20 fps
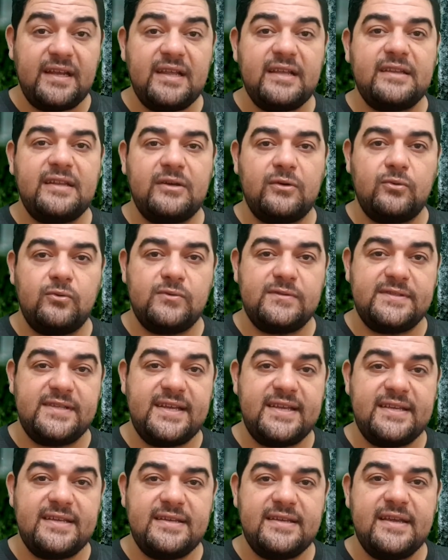لا تجوز
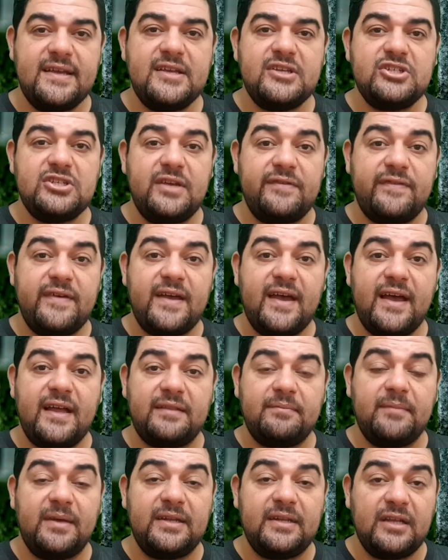زي شفاعة
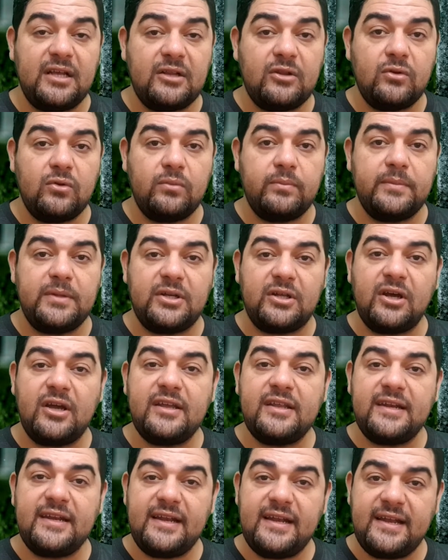من يطلب من
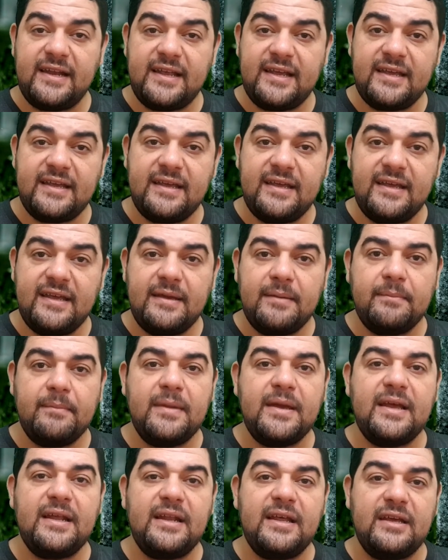غير الله
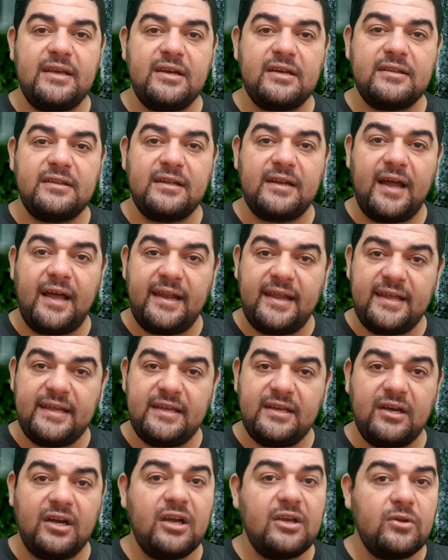ما لا يقدر
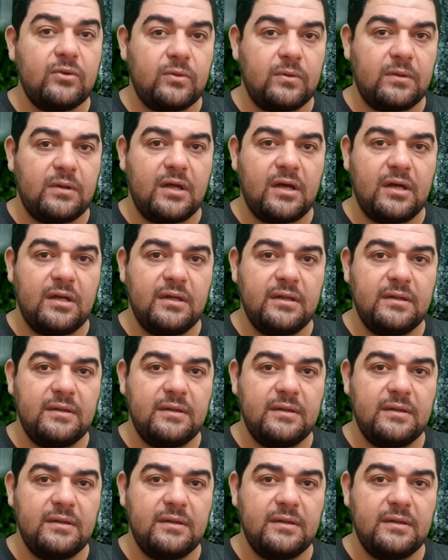عليه غير الله